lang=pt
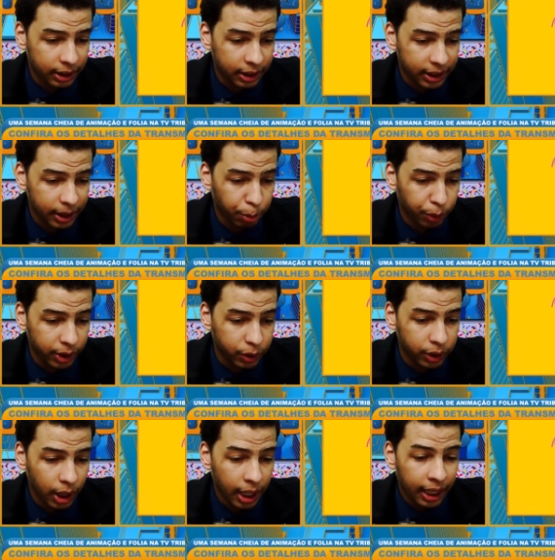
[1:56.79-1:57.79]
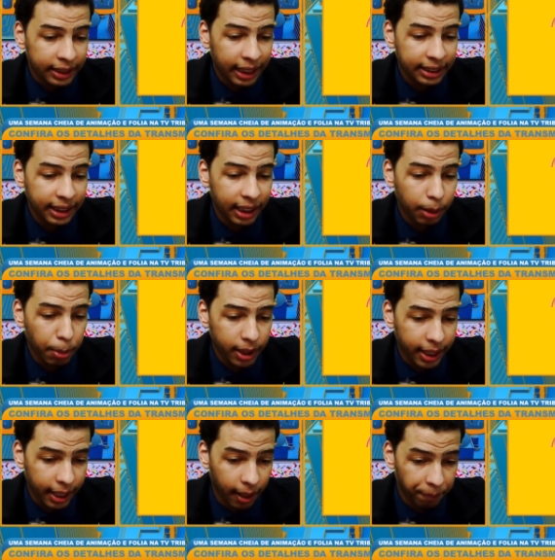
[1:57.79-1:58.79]
distribuídos da seguinte
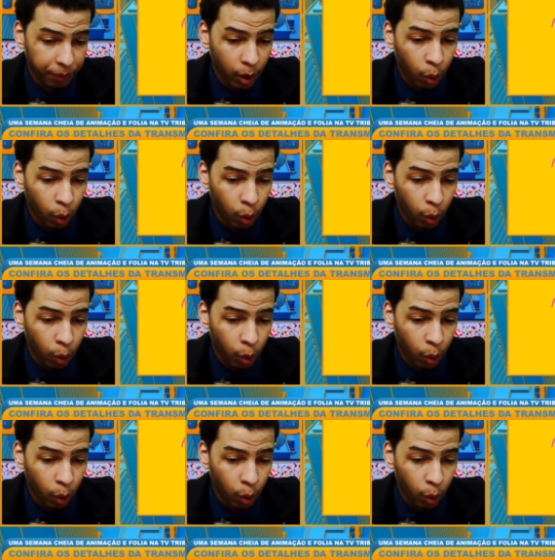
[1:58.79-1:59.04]
maneira: